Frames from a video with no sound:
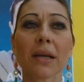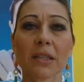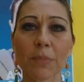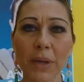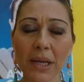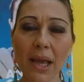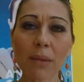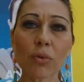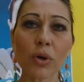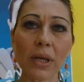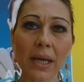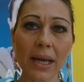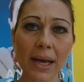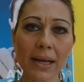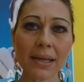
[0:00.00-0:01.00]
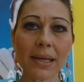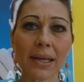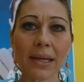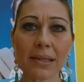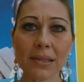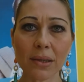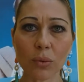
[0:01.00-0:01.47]
Speriamo che anche
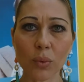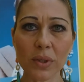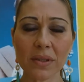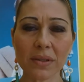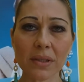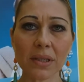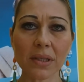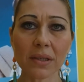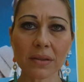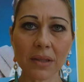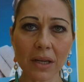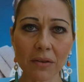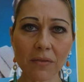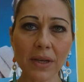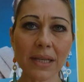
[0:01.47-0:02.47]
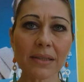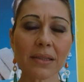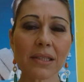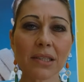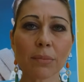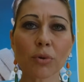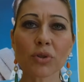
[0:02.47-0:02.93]
grazie a questi
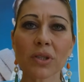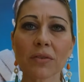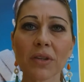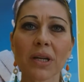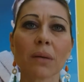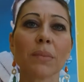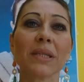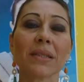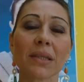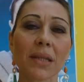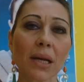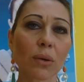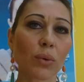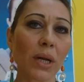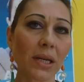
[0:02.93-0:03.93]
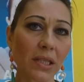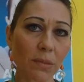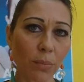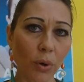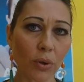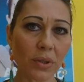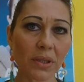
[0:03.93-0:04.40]
interventi si possa finalmente dare una
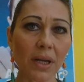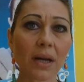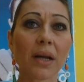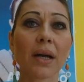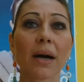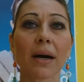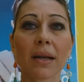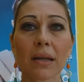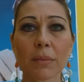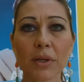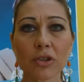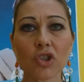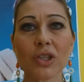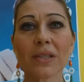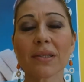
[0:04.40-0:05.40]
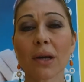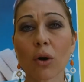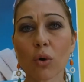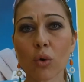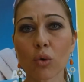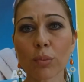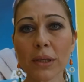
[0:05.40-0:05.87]
risposta
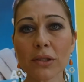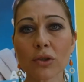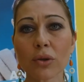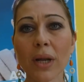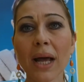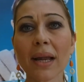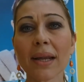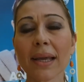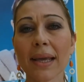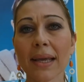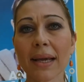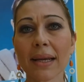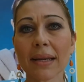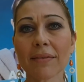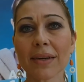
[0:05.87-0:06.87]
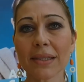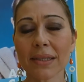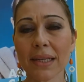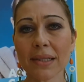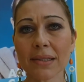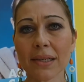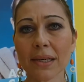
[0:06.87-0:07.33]
all'emergenza occupazionale e alle
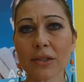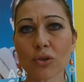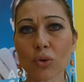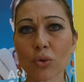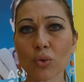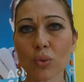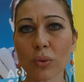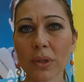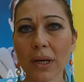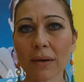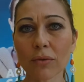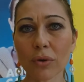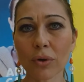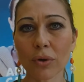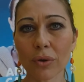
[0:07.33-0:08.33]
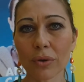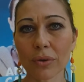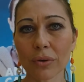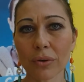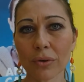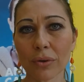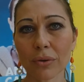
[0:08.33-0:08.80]
vertenze che sono sul
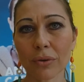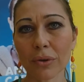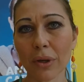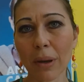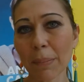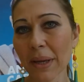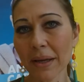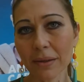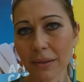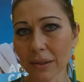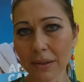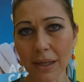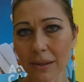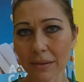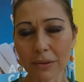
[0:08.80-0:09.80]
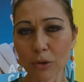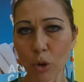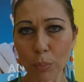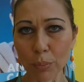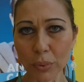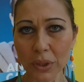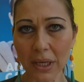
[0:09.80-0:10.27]
tavolo eh, aperte da
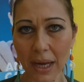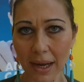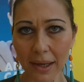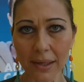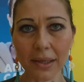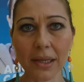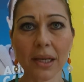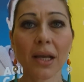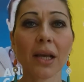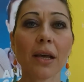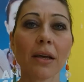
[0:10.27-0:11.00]
troppi anni.